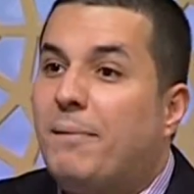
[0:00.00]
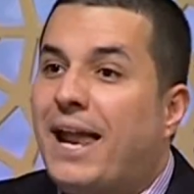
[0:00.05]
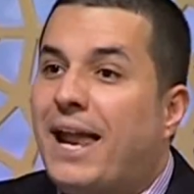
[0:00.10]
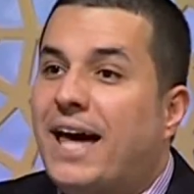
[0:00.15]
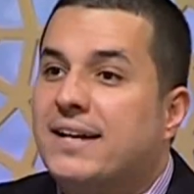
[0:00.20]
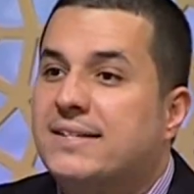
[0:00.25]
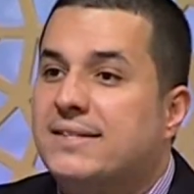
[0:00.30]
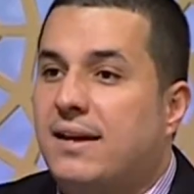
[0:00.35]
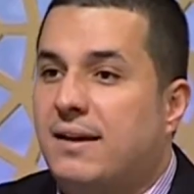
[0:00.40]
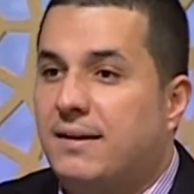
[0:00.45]

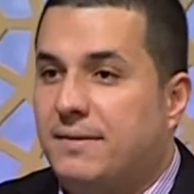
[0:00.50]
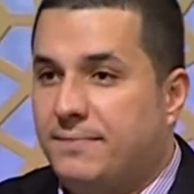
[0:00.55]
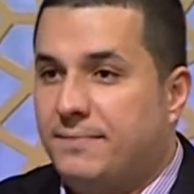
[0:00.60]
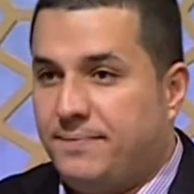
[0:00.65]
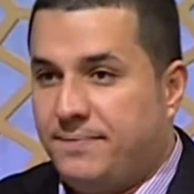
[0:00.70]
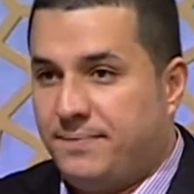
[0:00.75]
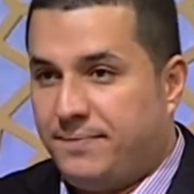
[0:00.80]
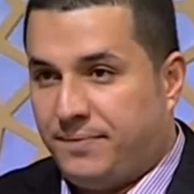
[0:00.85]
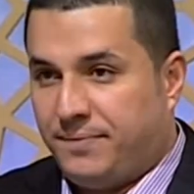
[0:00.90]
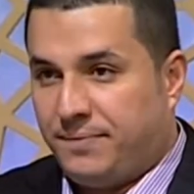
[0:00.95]
وعمل عكسها
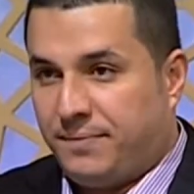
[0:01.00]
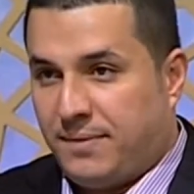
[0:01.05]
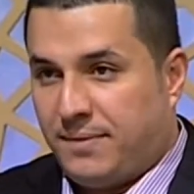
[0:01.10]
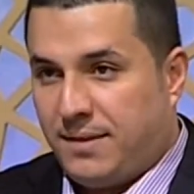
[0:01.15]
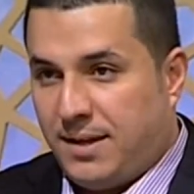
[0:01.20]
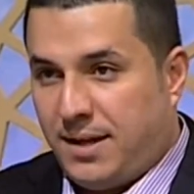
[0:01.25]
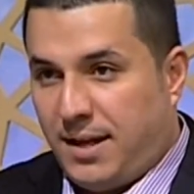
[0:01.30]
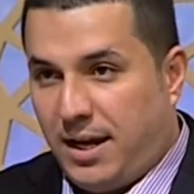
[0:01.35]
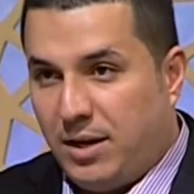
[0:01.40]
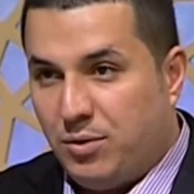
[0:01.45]

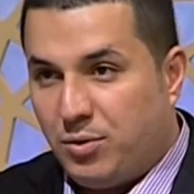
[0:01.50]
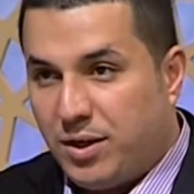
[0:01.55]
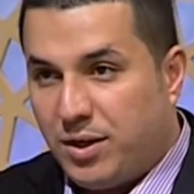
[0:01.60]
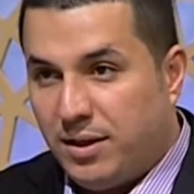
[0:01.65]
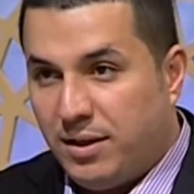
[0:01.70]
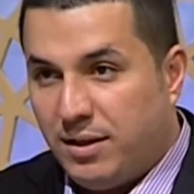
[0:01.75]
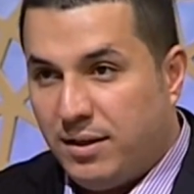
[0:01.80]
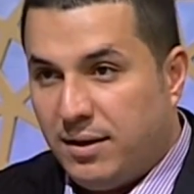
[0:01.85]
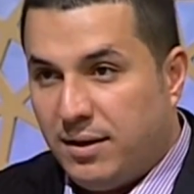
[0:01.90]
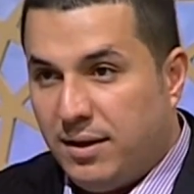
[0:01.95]
مم. حلو
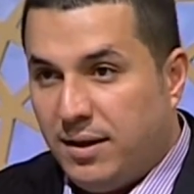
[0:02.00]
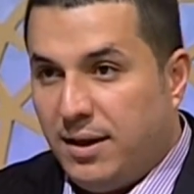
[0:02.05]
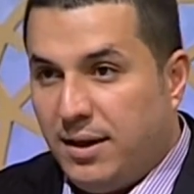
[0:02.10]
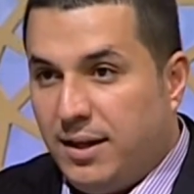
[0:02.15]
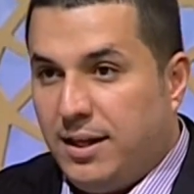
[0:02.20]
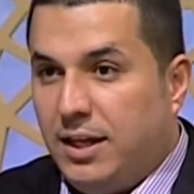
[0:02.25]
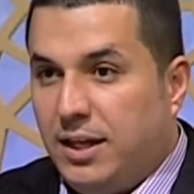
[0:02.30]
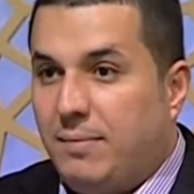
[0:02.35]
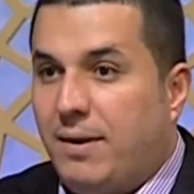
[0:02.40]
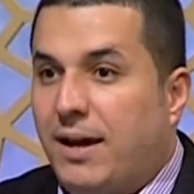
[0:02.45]
كده؟
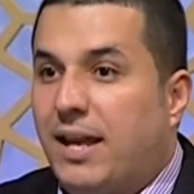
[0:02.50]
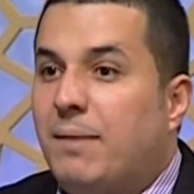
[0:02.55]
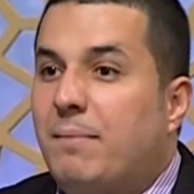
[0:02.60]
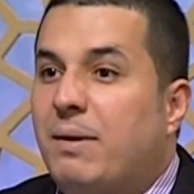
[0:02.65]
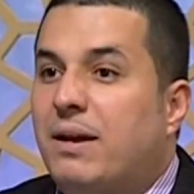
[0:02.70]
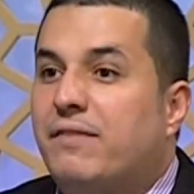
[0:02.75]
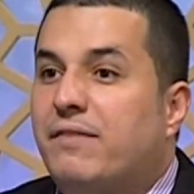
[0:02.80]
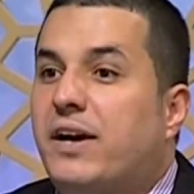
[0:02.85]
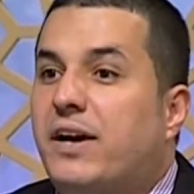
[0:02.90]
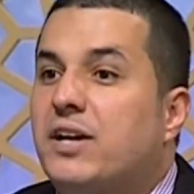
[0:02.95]
يبقى
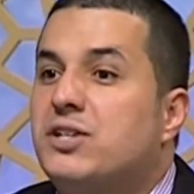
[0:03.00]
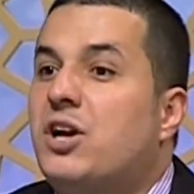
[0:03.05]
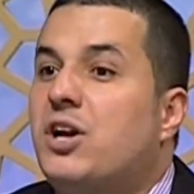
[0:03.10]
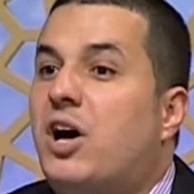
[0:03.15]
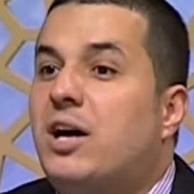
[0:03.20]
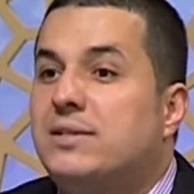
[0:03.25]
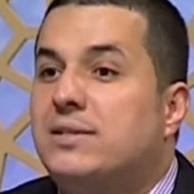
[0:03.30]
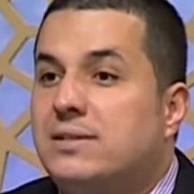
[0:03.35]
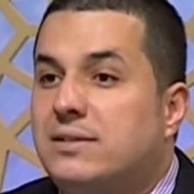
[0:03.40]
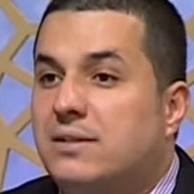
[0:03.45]
أنا ما
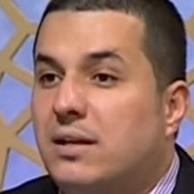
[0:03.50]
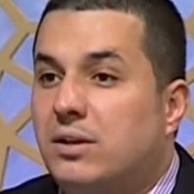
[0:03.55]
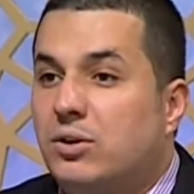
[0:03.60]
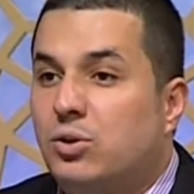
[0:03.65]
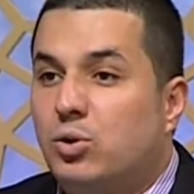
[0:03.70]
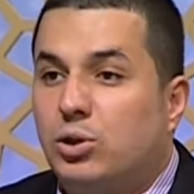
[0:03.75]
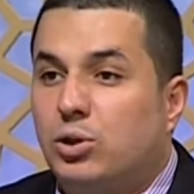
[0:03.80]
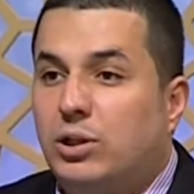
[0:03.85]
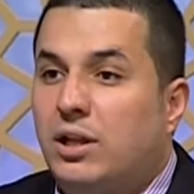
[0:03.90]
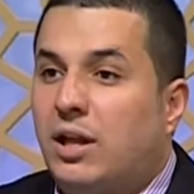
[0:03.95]
ينفعش
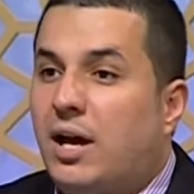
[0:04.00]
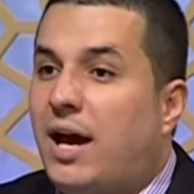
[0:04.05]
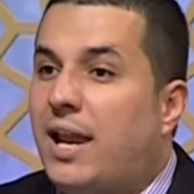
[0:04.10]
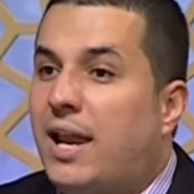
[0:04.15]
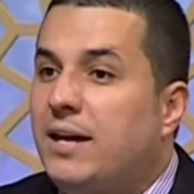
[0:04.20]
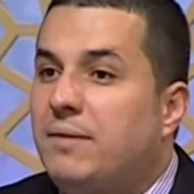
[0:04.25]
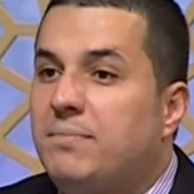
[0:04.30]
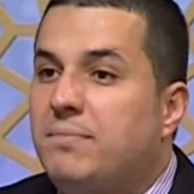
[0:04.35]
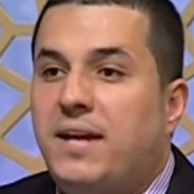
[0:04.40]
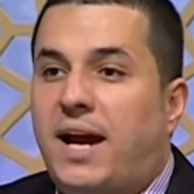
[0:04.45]
أصلا أطلق
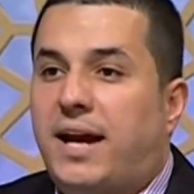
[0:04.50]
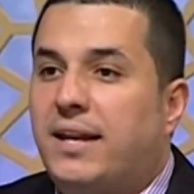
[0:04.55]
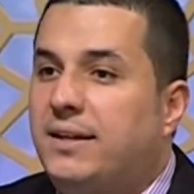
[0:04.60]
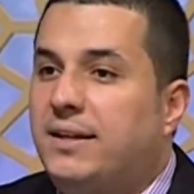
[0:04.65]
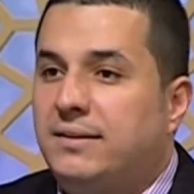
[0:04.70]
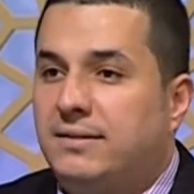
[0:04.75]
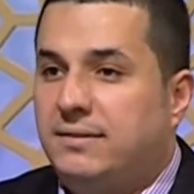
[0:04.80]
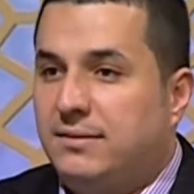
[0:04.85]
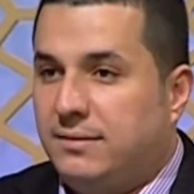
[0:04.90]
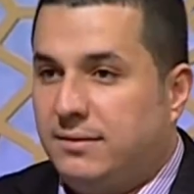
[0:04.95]
على ابني
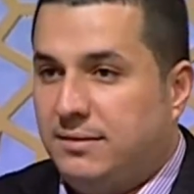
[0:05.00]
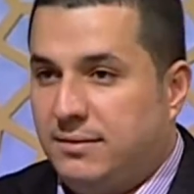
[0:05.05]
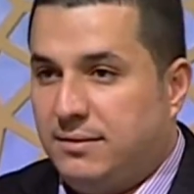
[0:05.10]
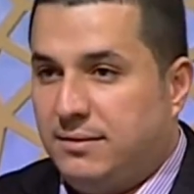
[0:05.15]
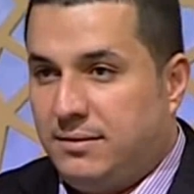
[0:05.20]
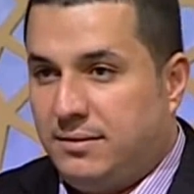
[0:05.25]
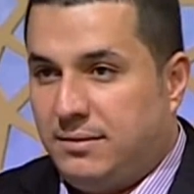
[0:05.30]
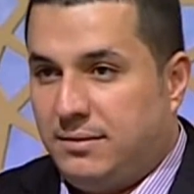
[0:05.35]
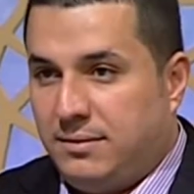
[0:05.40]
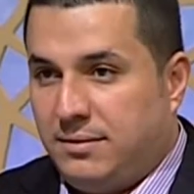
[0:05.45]
عنيد
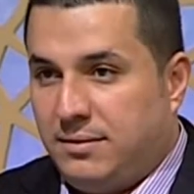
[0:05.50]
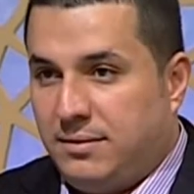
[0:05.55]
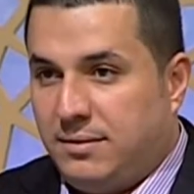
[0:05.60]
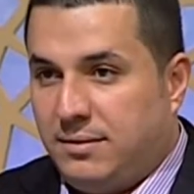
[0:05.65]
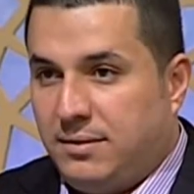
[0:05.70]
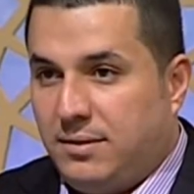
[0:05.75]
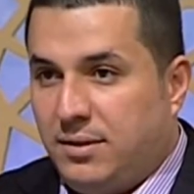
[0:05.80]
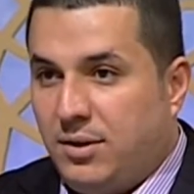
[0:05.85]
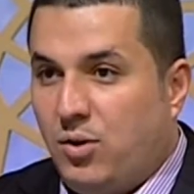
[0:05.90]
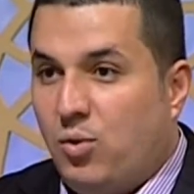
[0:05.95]

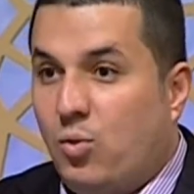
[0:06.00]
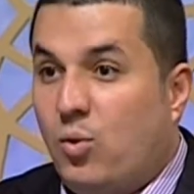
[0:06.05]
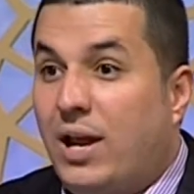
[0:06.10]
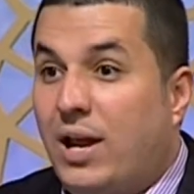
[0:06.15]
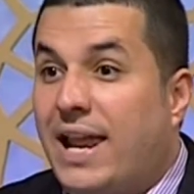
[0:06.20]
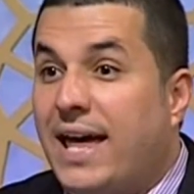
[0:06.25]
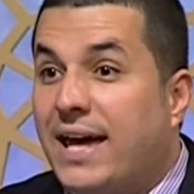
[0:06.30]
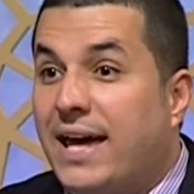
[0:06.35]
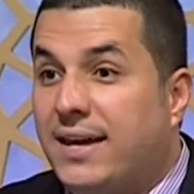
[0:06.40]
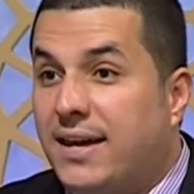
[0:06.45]

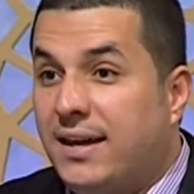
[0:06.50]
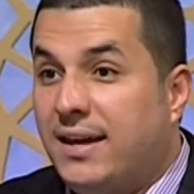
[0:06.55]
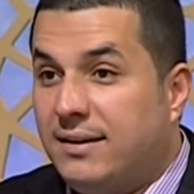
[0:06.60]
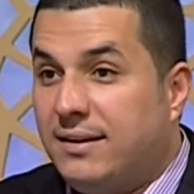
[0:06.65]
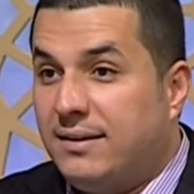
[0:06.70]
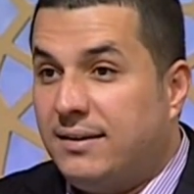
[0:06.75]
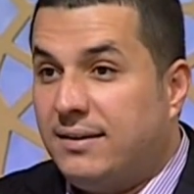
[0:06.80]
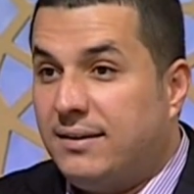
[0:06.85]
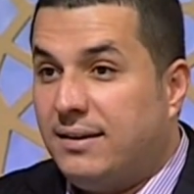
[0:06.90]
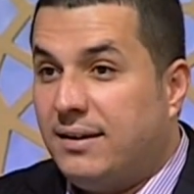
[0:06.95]

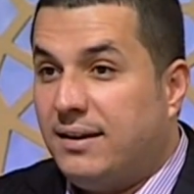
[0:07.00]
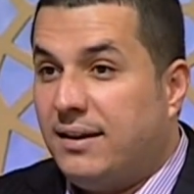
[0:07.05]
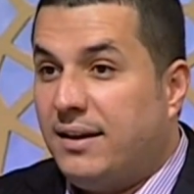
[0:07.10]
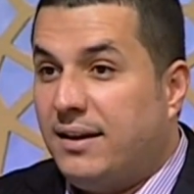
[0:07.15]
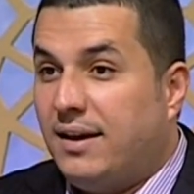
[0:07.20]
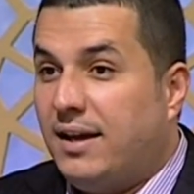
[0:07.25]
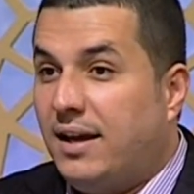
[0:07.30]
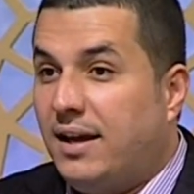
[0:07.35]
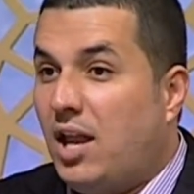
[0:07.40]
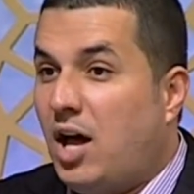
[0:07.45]
ولكن
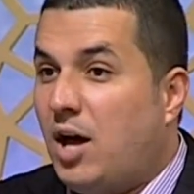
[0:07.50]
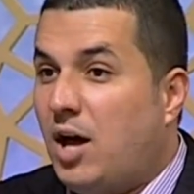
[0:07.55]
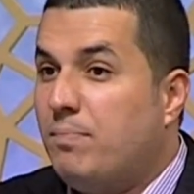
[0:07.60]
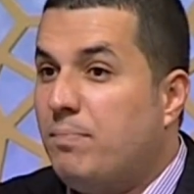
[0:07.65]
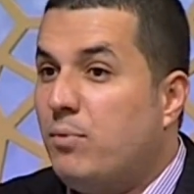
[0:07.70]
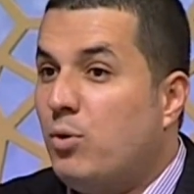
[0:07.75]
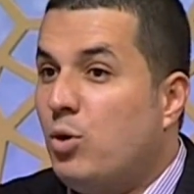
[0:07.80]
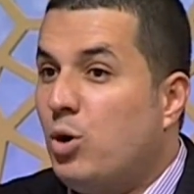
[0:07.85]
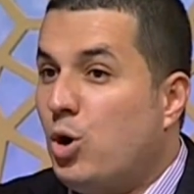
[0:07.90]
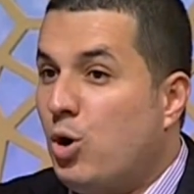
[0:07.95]

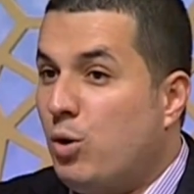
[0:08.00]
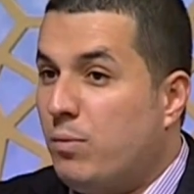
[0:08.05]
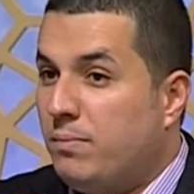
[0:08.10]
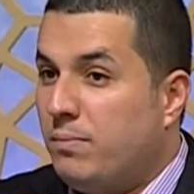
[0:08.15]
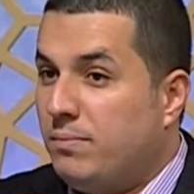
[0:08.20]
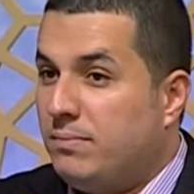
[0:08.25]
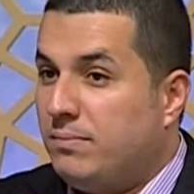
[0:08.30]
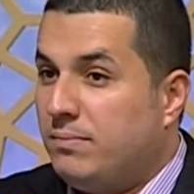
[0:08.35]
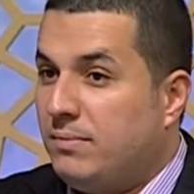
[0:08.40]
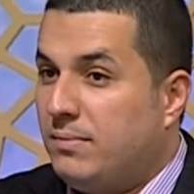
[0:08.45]
الأب
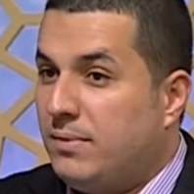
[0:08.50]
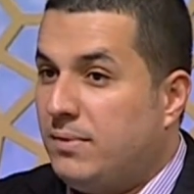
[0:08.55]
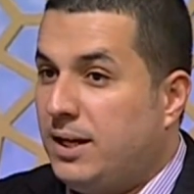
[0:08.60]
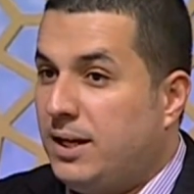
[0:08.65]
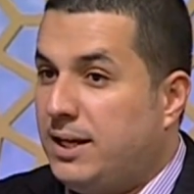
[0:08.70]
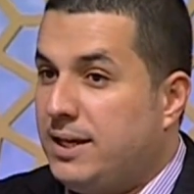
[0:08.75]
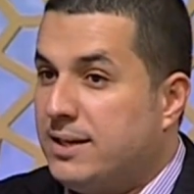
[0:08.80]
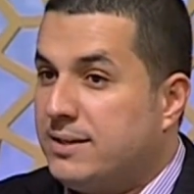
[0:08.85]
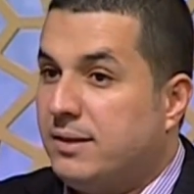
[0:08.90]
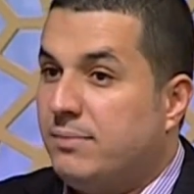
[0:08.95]
والأم
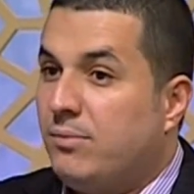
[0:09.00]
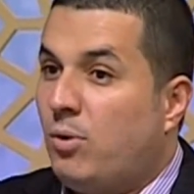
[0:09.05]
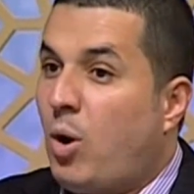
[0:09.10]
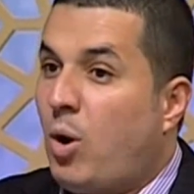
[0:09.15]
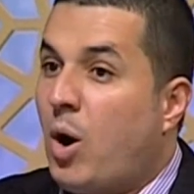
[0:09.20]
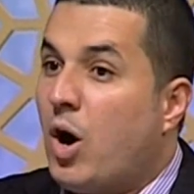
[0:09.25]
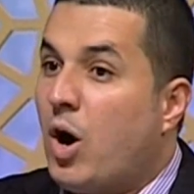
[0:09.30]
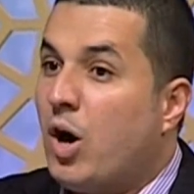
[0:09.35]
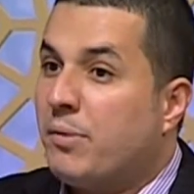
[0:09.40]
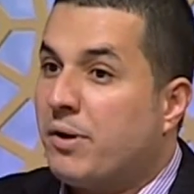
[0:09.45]
اللي
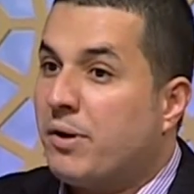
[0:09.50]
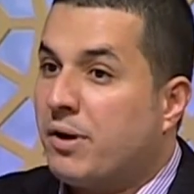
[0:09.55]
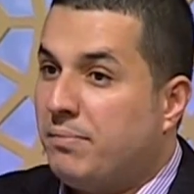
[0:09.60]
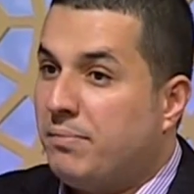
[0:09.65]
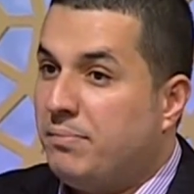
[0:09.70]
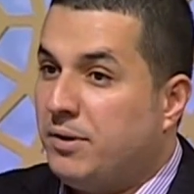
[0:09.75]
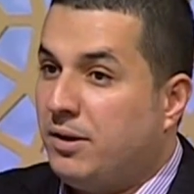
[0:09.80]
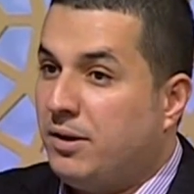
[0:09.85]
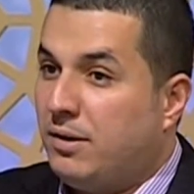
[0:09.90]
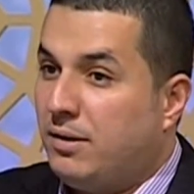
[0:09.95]
سمعوا أوامر
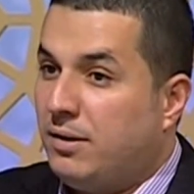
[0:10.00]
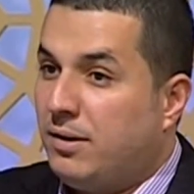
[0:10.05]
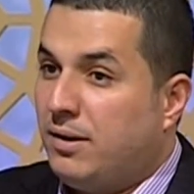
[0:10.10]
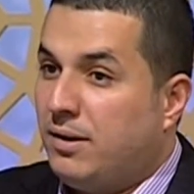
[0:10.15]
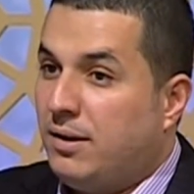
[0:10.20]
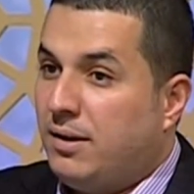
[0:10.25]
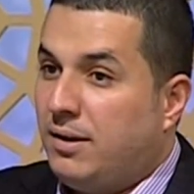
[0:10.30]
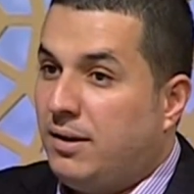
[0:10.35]
ربنا